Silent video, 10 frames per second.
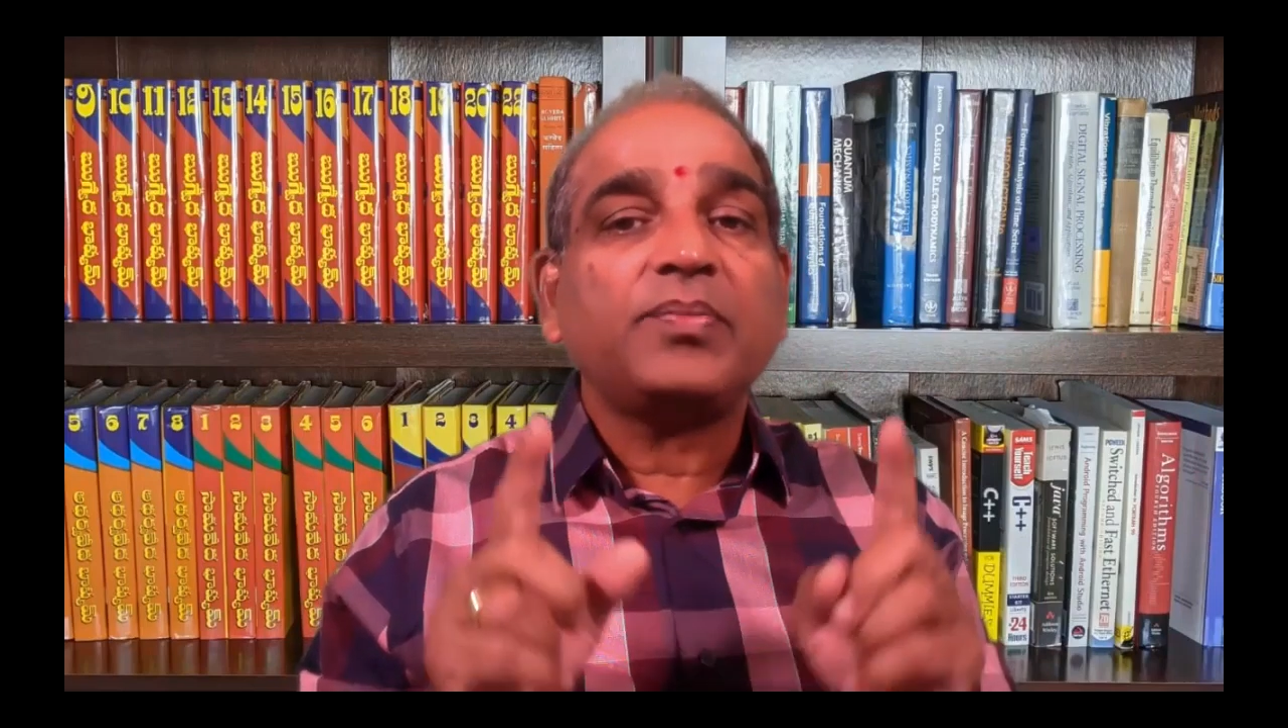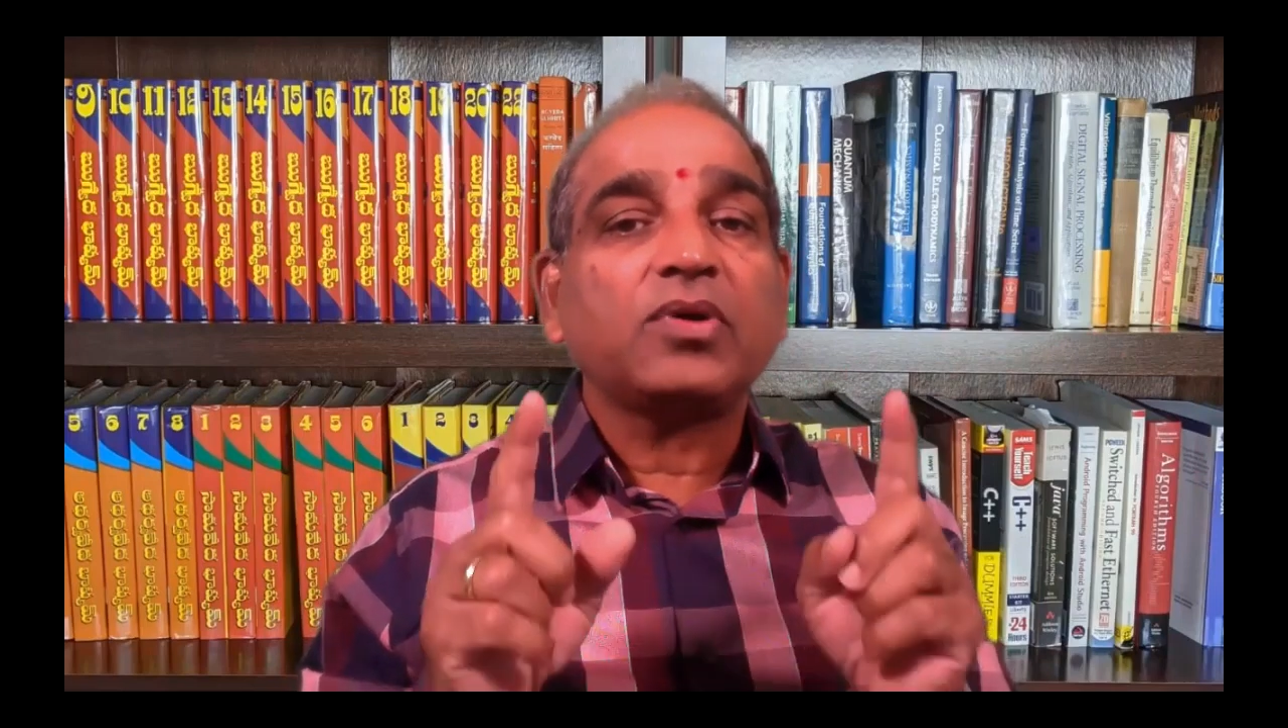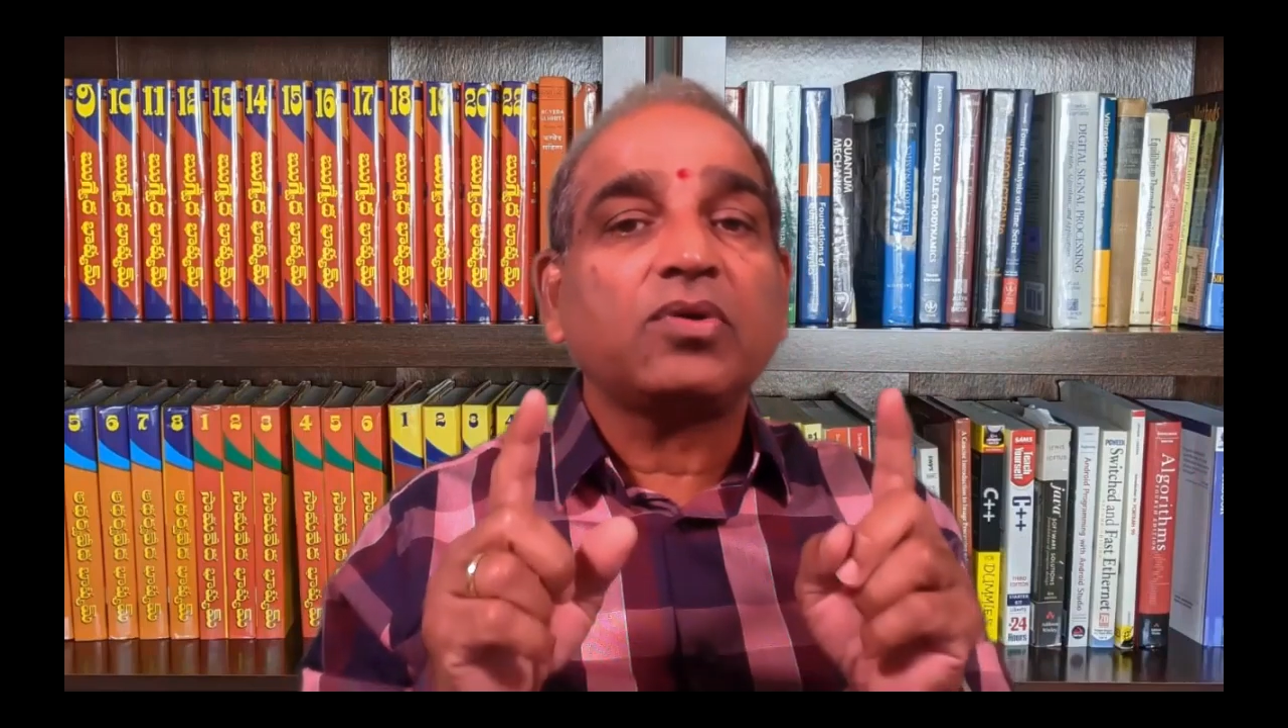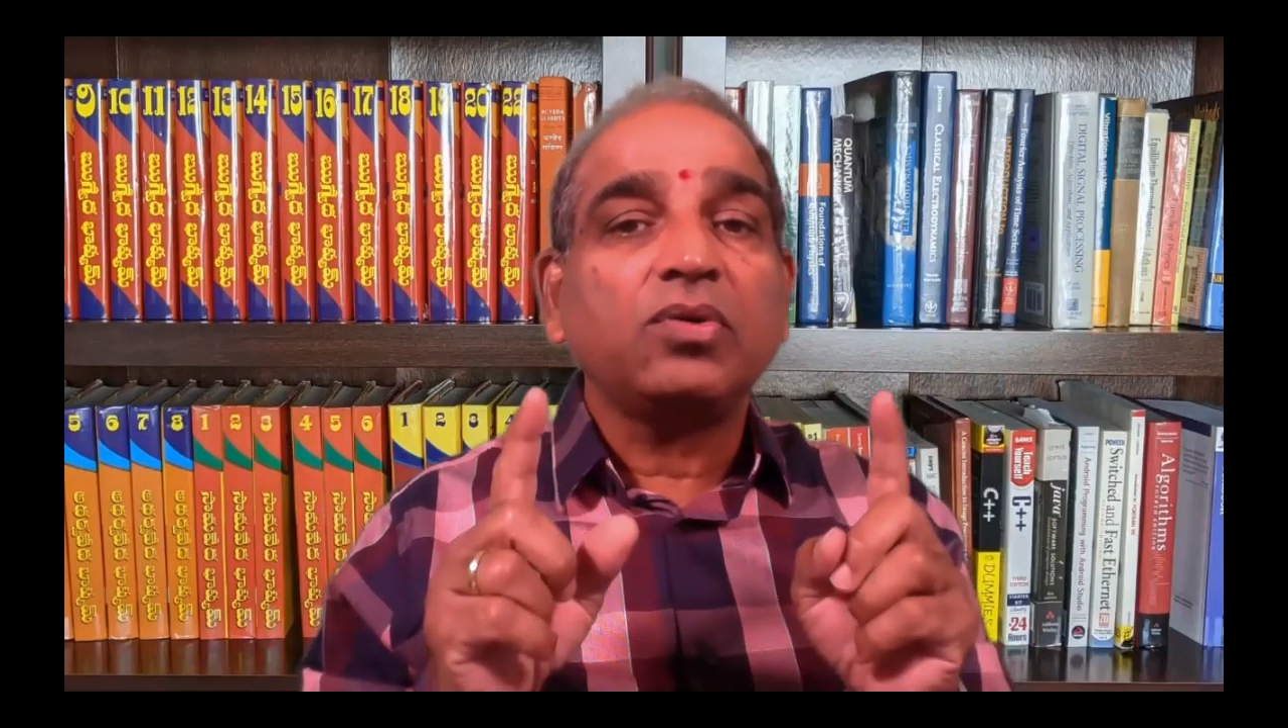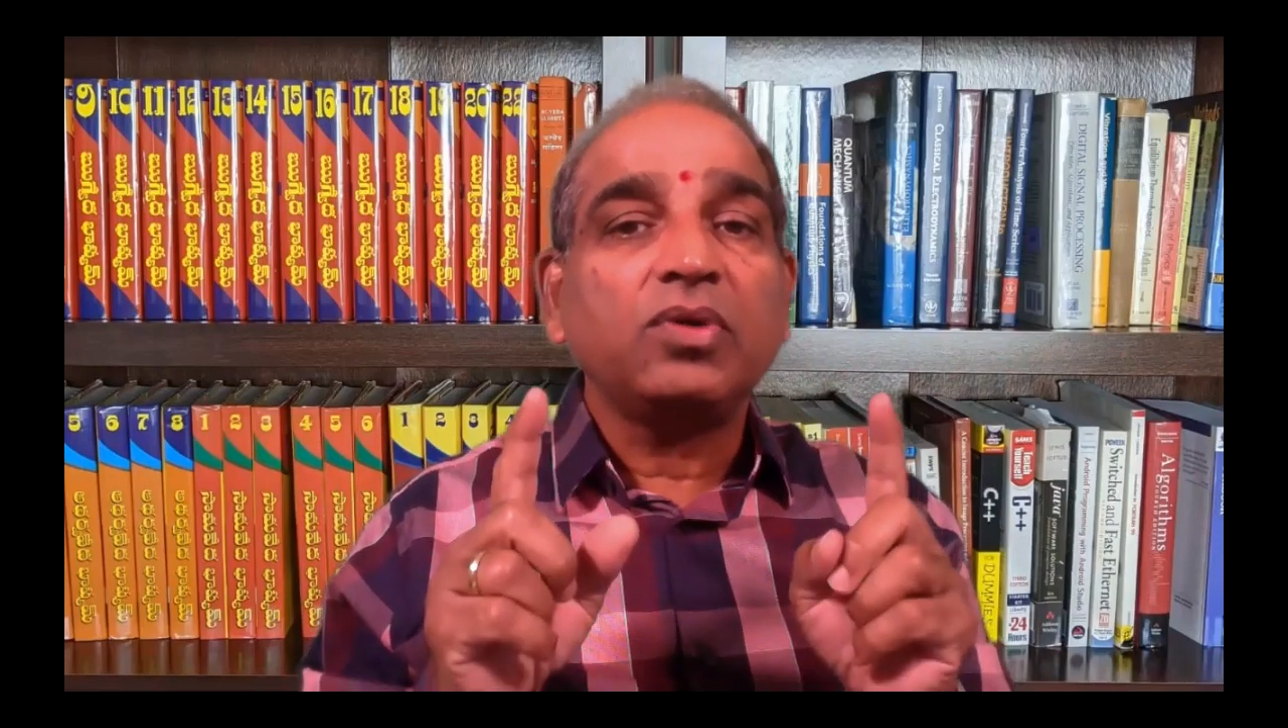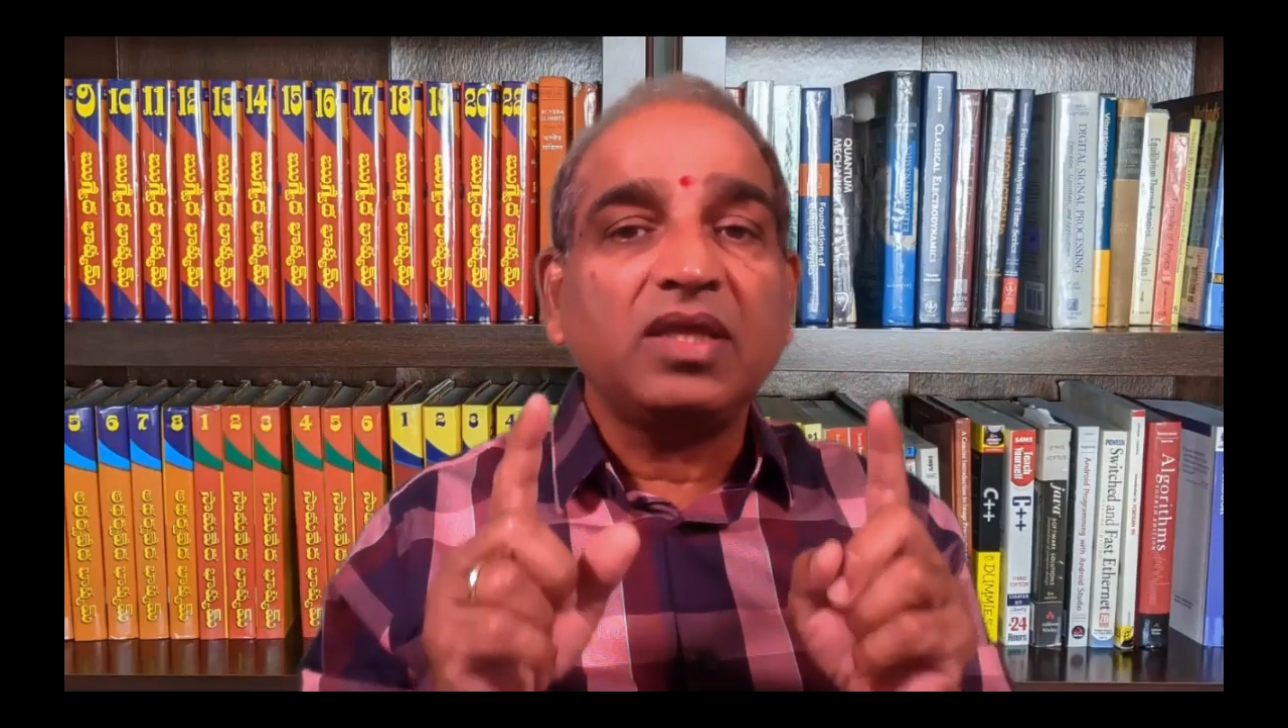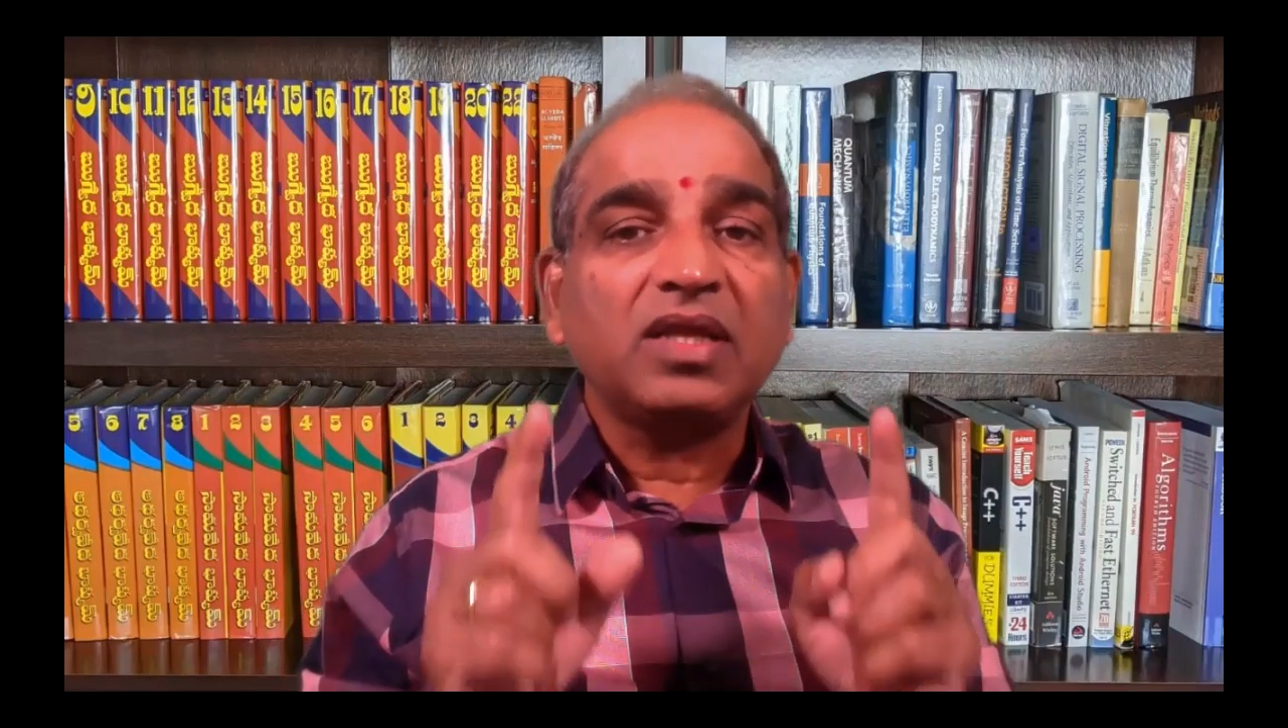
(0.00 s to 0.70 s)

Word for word: అప్పట్లో